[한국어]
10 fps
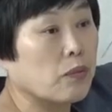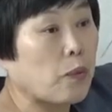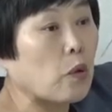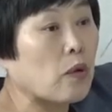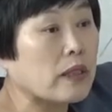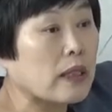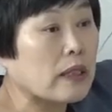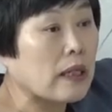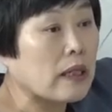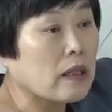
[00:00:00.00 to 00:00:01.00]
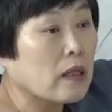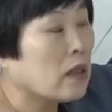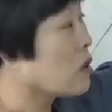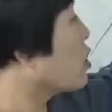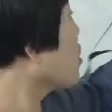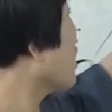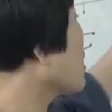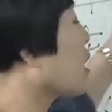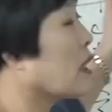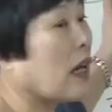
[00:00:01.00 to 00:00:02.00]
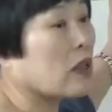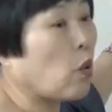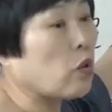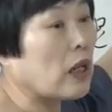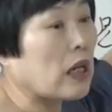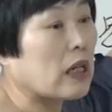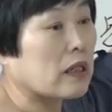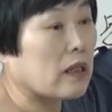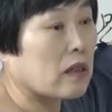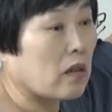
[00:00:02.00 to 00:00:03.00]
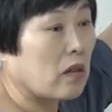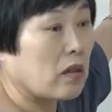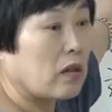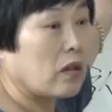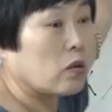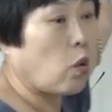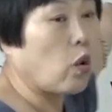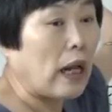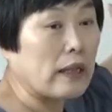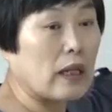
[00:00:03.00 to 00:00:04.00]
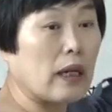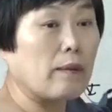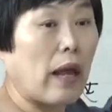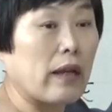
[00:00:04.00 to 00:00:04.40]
보러 왔잖아. 7월 달에 내가 돈 나가 그랬어. 돈 안 나가면